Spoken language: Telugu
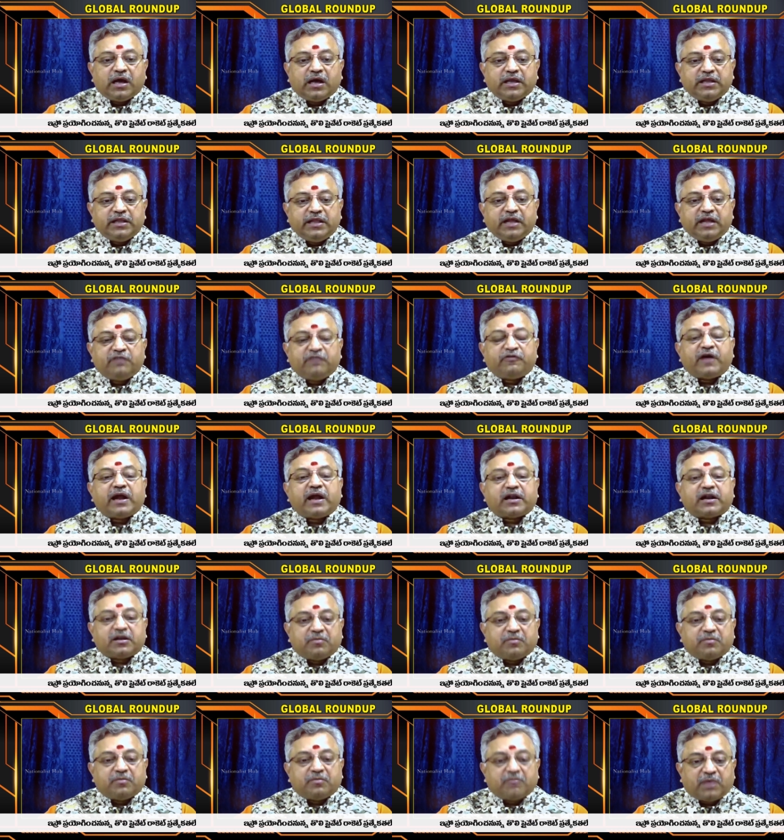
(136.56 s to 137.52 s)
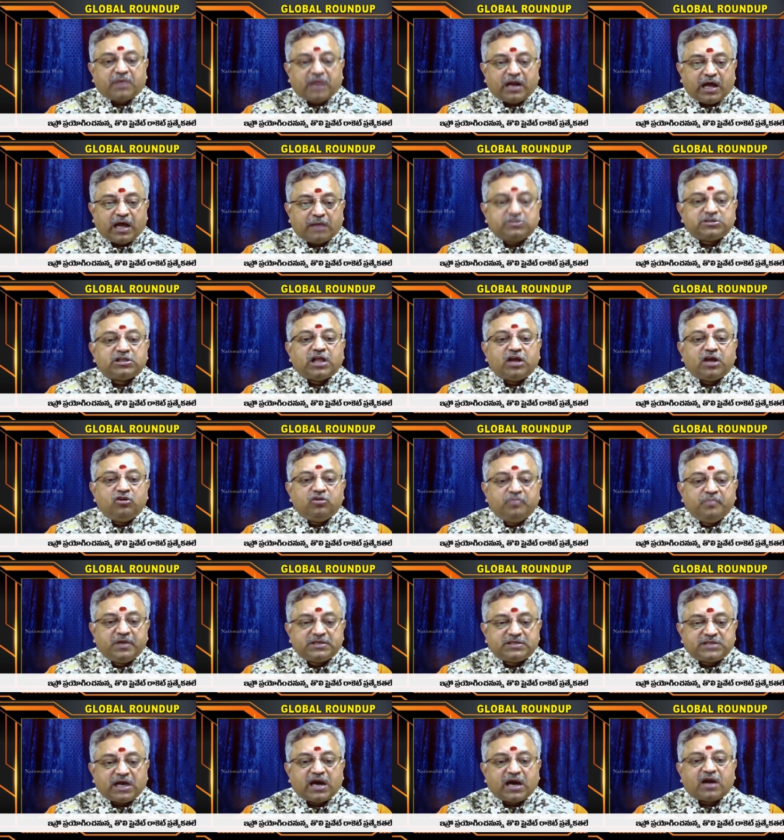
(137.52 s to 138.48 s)
ఇది ఇన్ఫాక్ట్ మన అంజద్ అయ్యూబ్
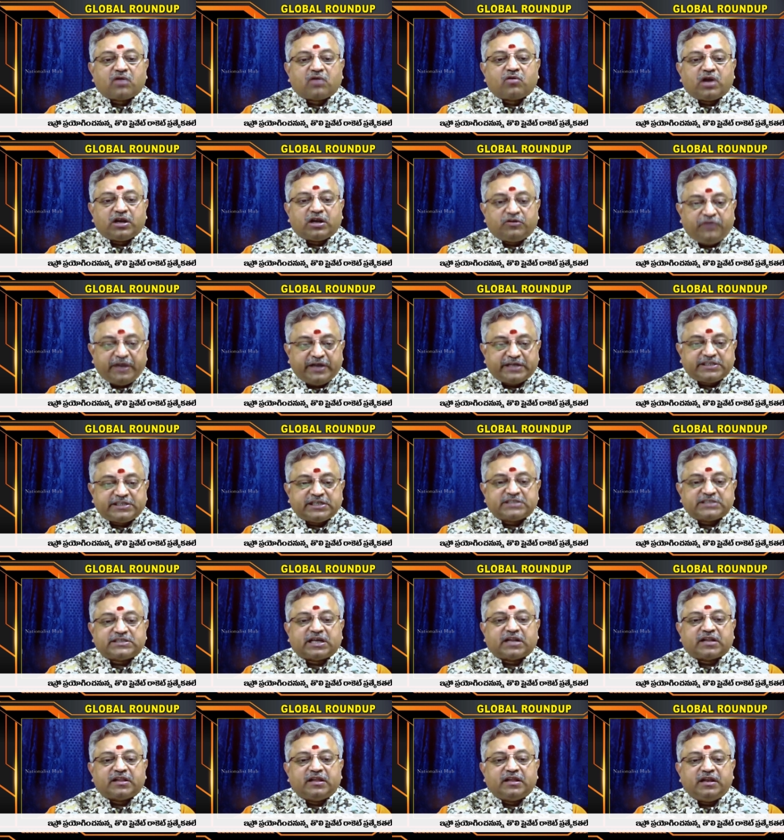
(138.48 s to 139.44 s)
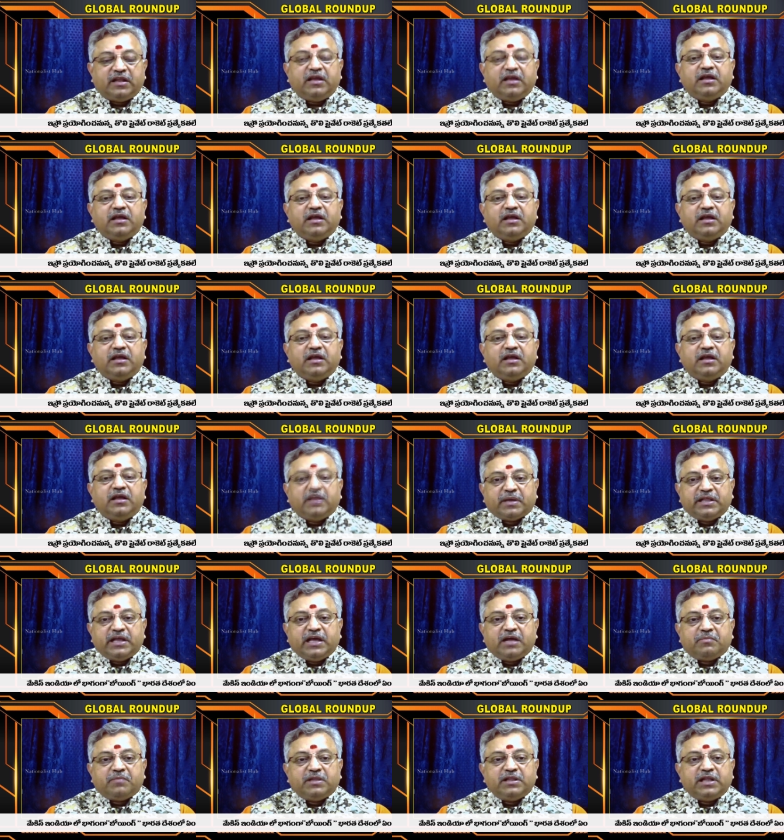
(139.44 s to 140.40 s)
మిర్జా గారు కూడా ట్వీట్ చేశారు దీన్ని
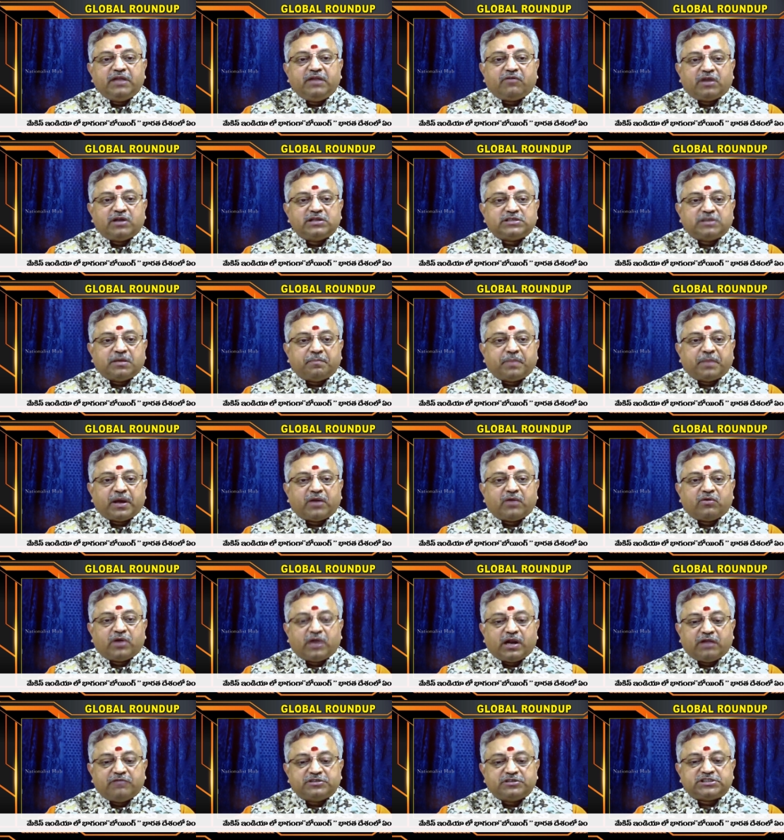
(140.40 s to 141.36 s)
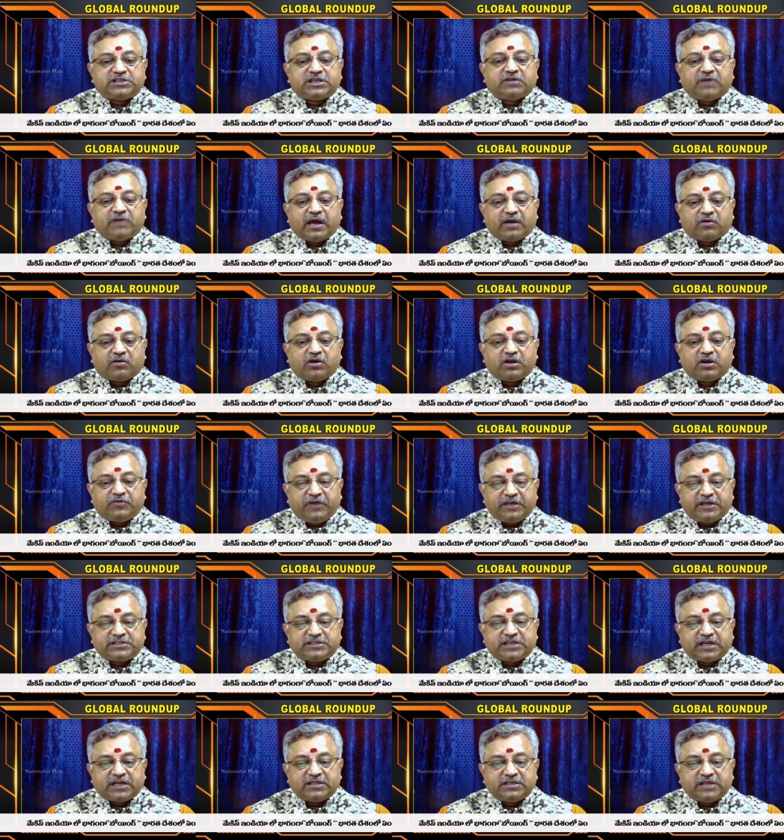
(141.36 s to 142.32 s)
పదిహేను మందిని వాళ్ళు చంపారు అన్న విషయం ఆయన కూడా
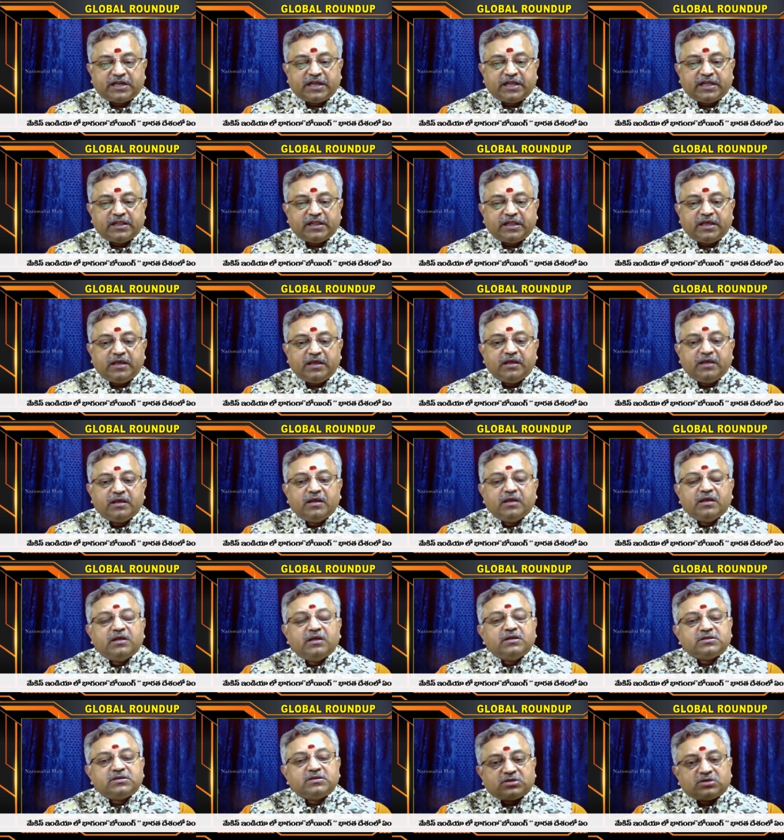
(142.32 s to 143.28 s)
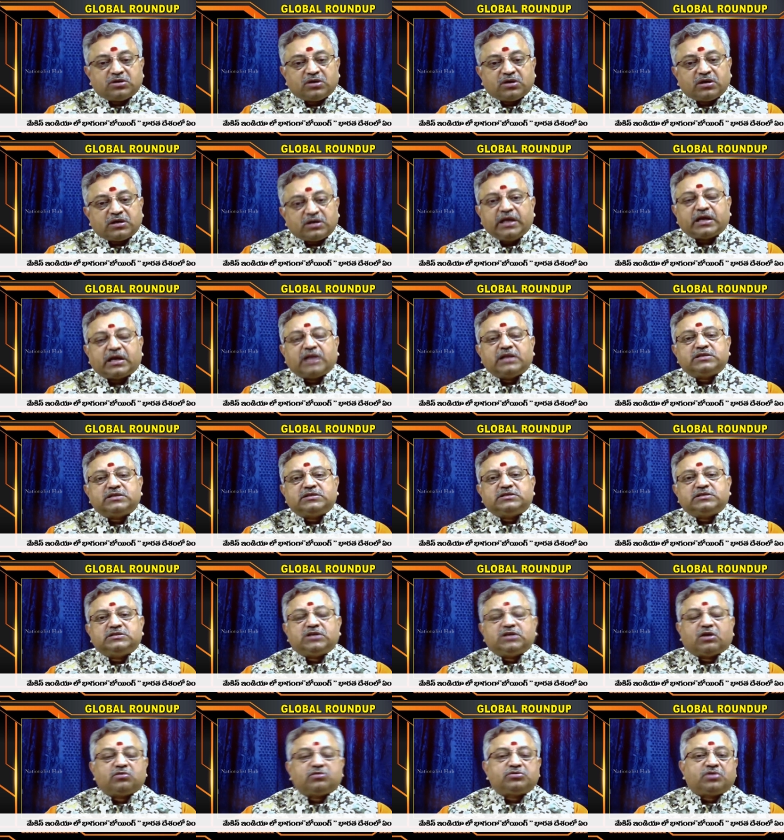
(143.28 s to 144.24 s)
ట్వీట్ చేయడం జరిగింది సో ఇక్కడ
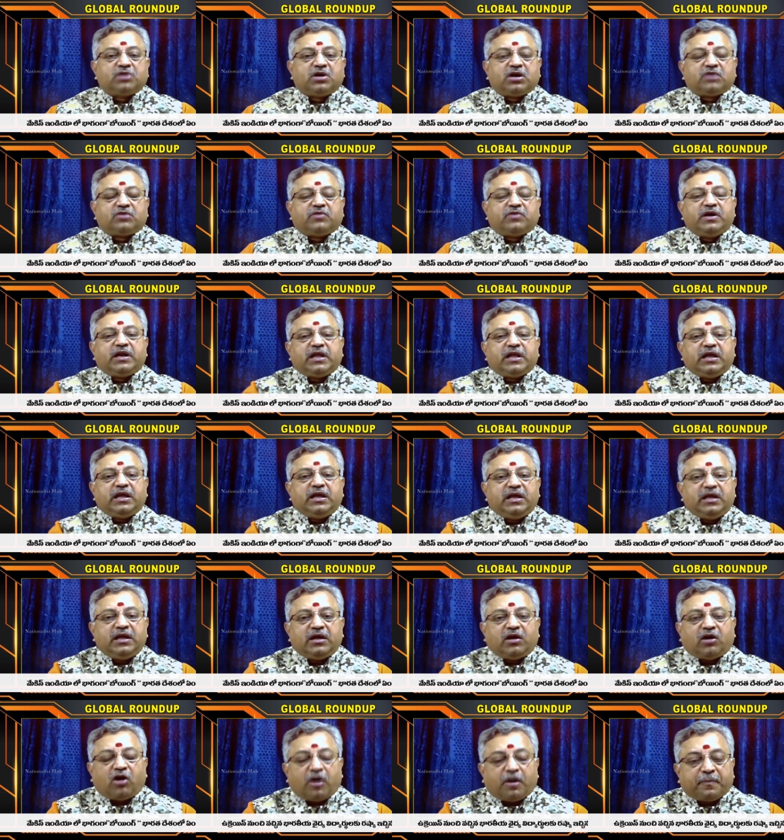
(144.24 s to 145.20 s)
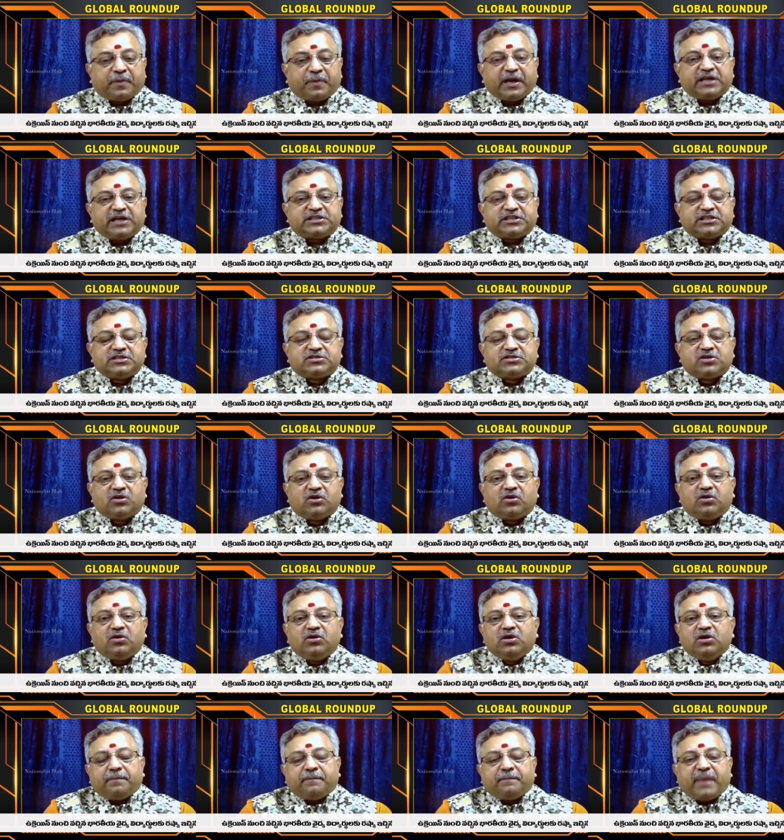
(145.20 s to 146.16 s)
జరుగుతున్నటువంటి ఆపరేషన్స్ లో
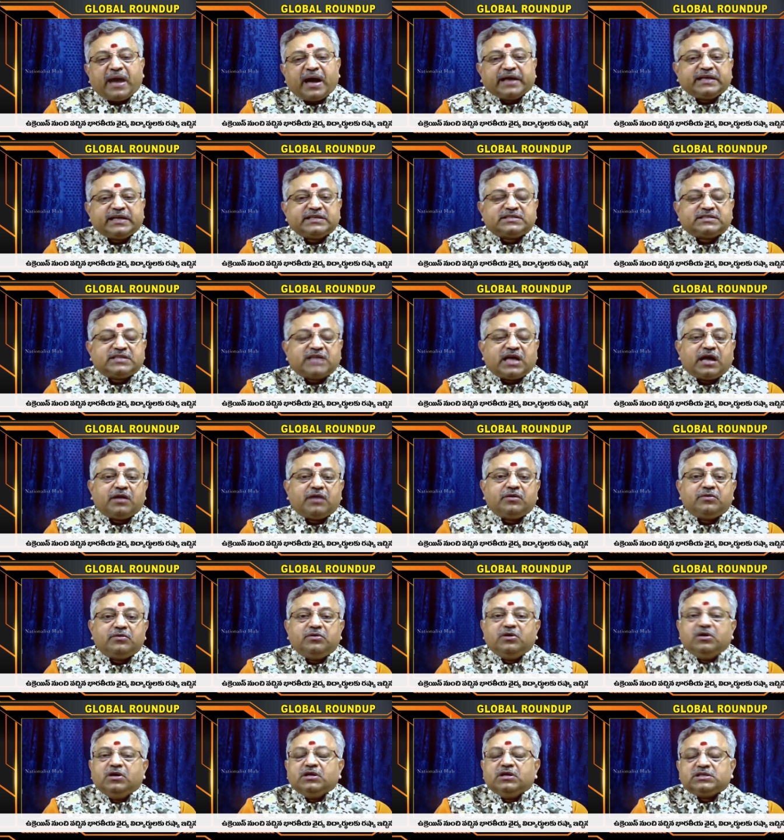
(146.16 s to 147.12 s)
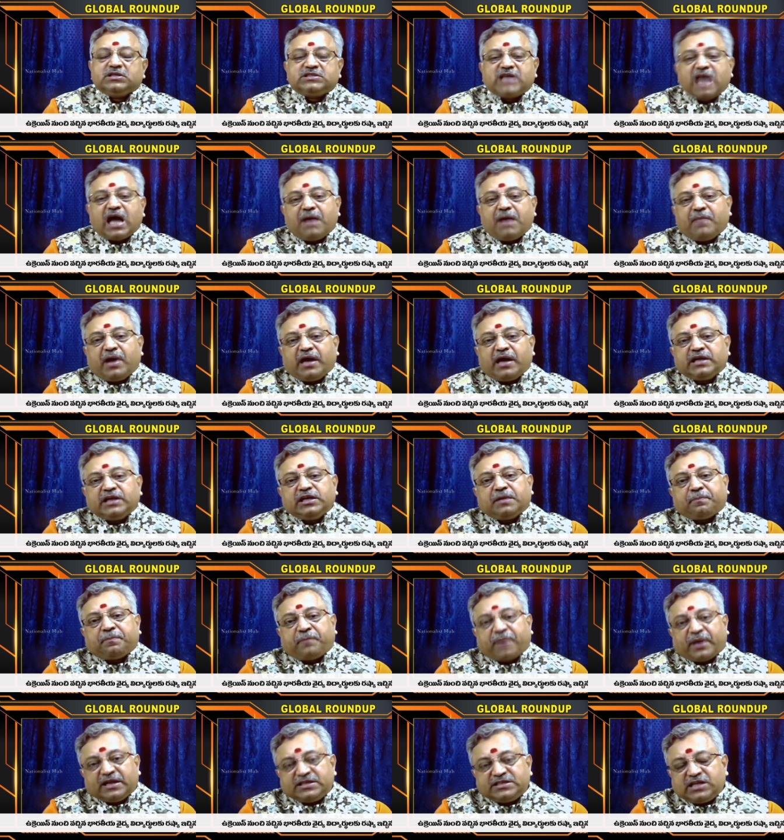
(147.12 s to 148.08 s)
పాకిస్తాన్ సామాన్య
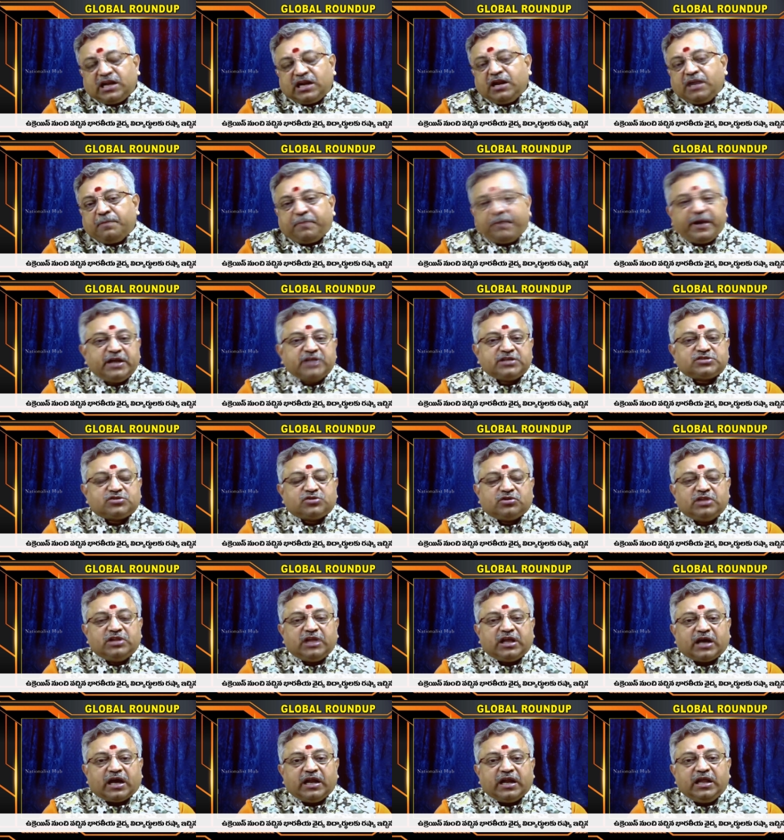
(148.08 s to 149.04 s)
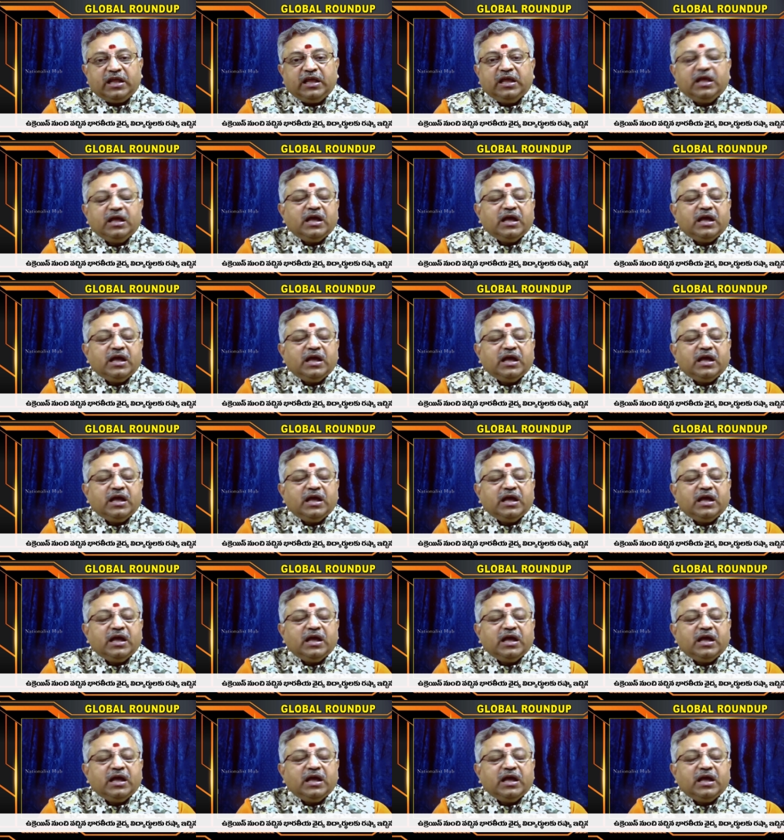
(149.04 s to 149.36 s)
ప్రజల్ని పీడిస్తోంది కానీ